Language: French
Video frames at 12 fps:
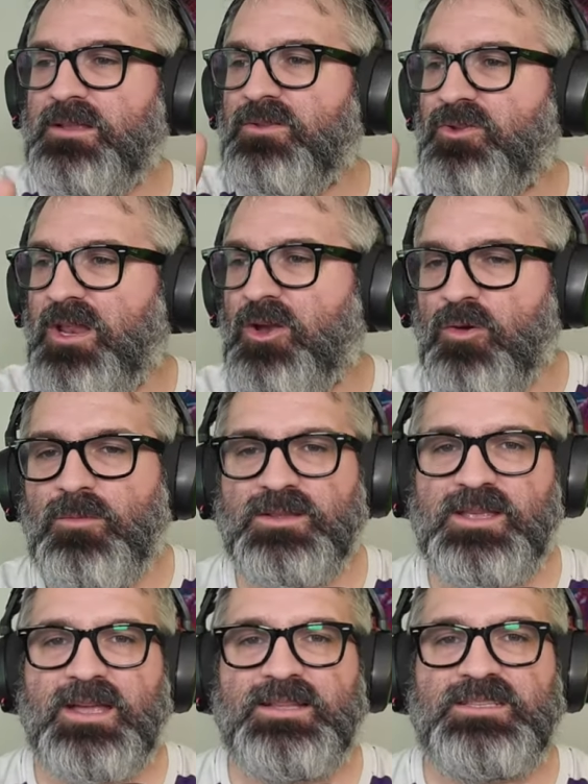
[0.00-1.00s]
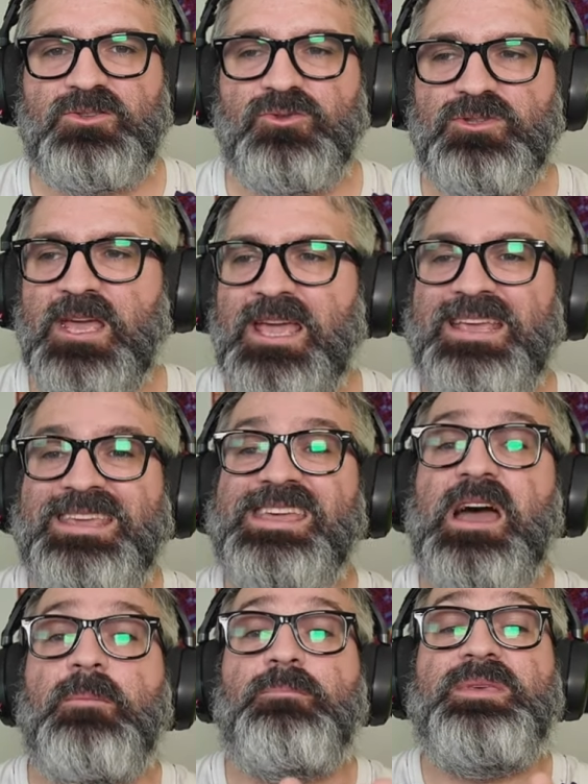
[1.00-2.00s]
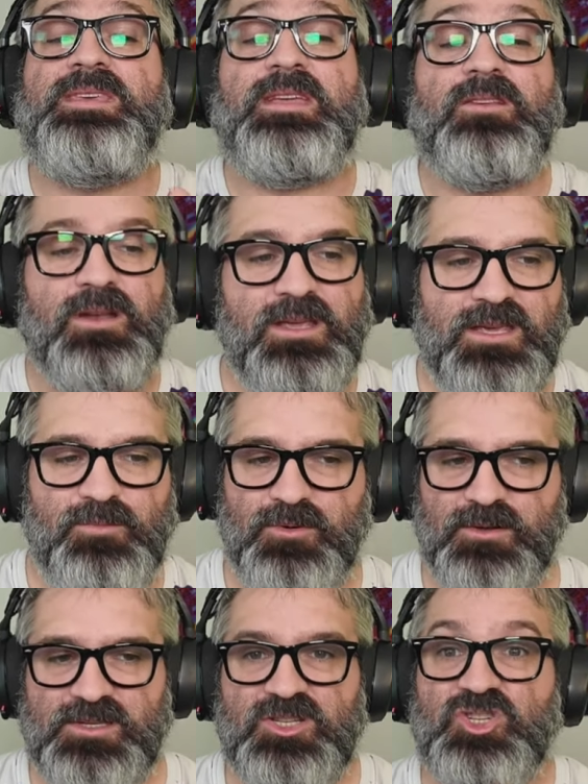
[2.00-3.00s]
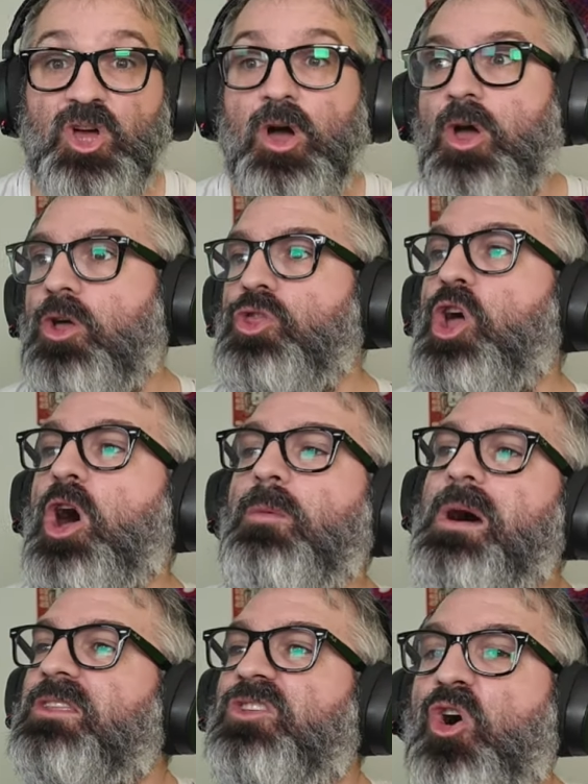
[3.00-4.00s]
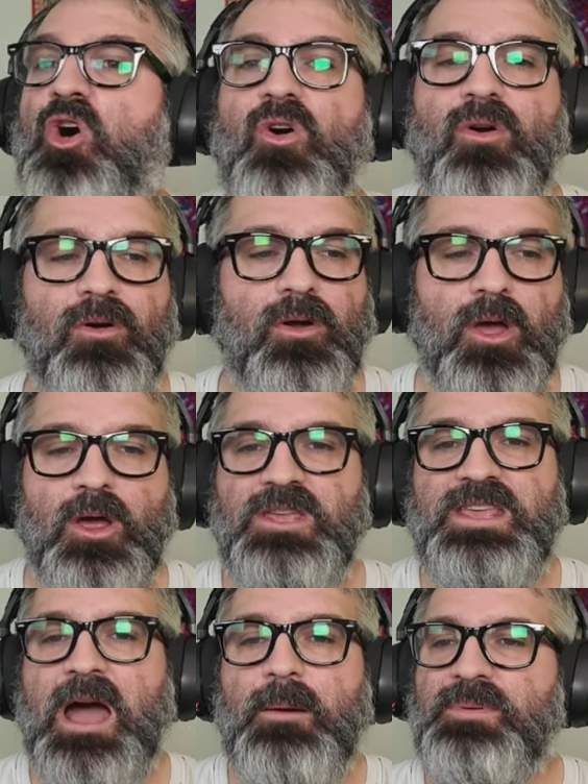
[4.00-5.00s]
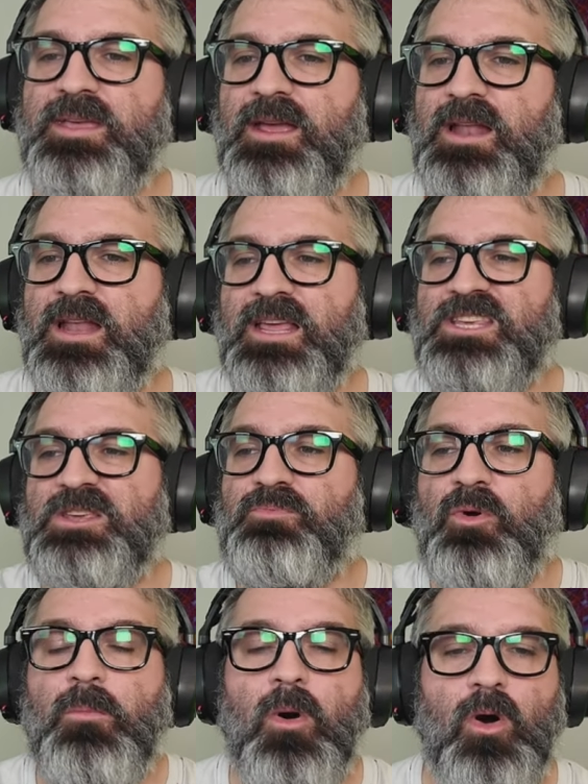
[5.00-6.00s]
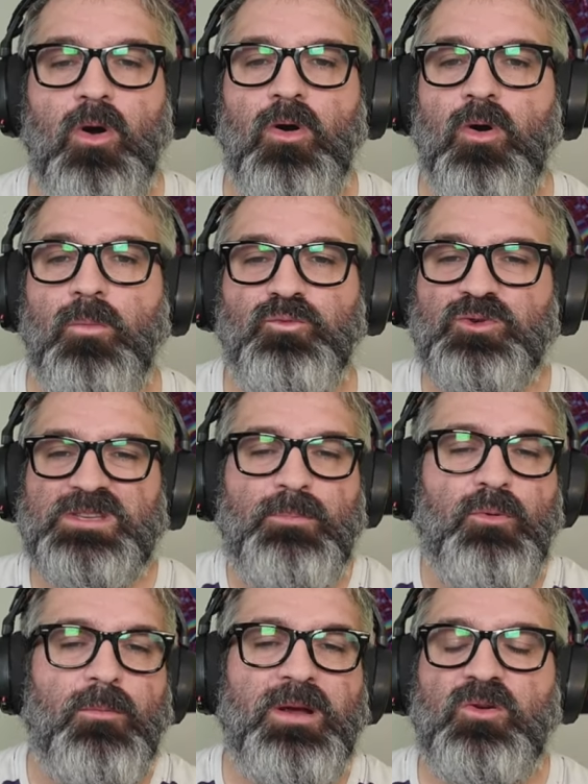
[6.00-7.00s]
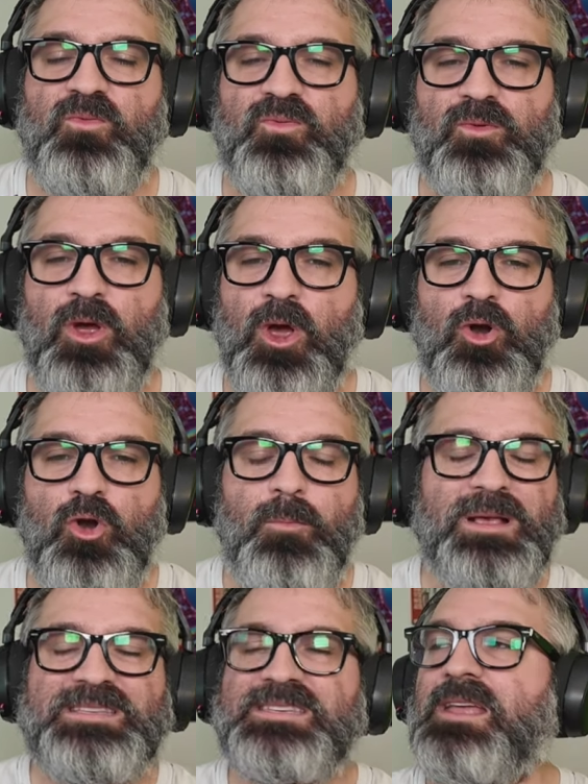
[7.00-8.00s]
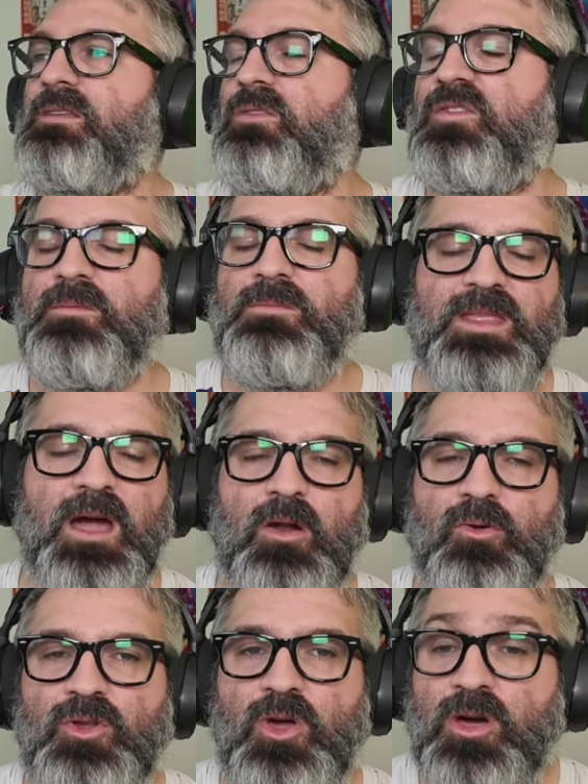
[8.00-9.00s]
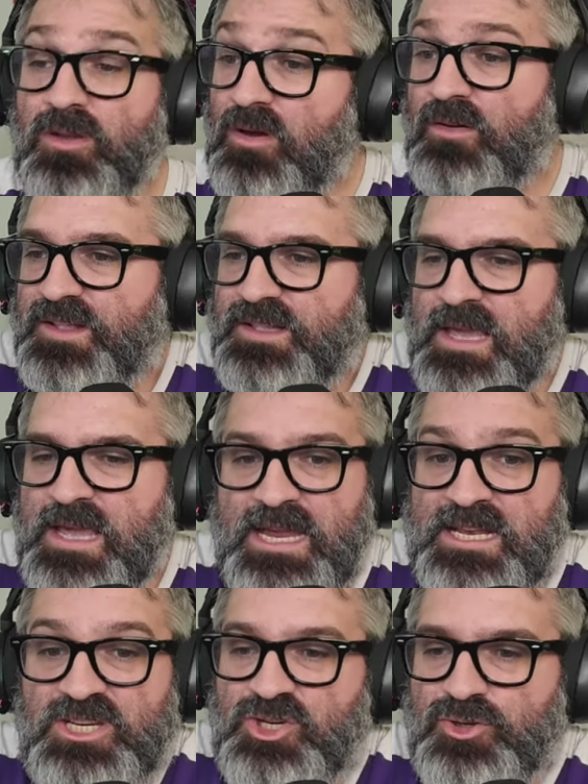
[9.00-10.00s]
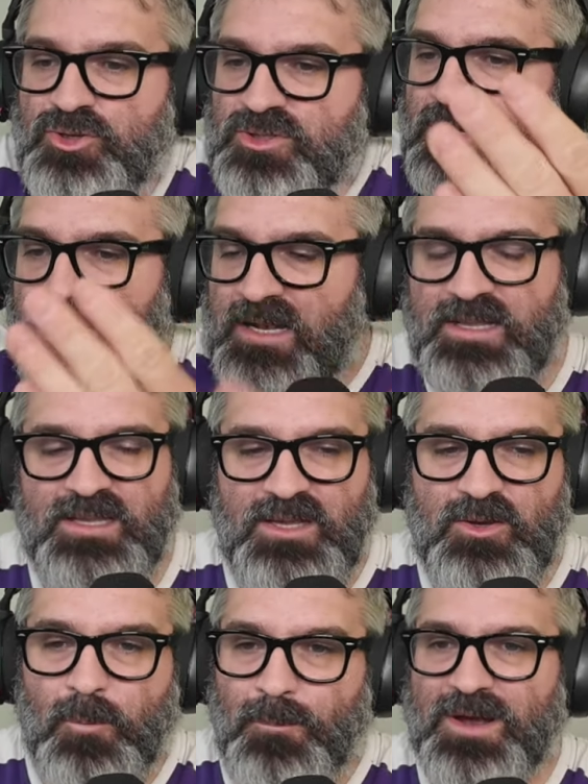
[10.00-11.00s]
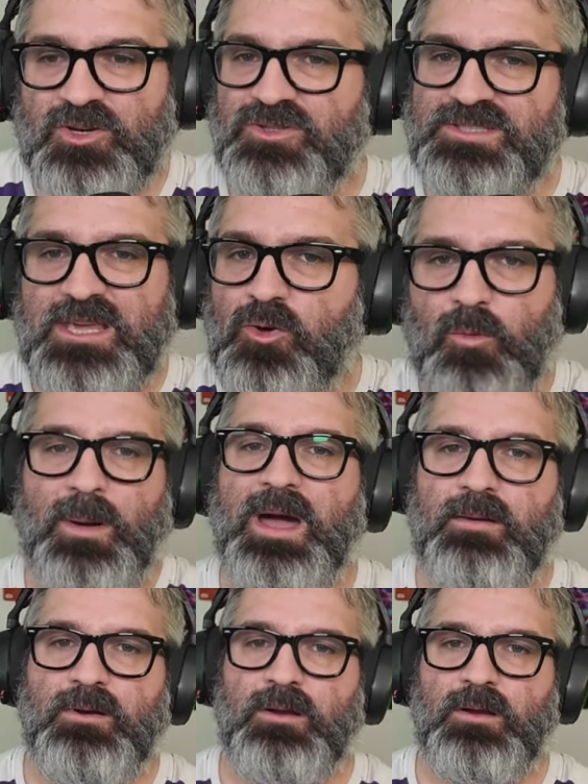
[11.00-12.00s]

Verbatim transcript: dans les commentaires, ils disent tous qu'il y a un biais dans l'équipe. C'est genre, non, mais attends, euh, il y a un biais, l'équipe ment, euh, tout ça pour mettre le, le basket féminin à l'honneur. Non, en fait, il dit juste, les, il compare juste ce qui est comparable.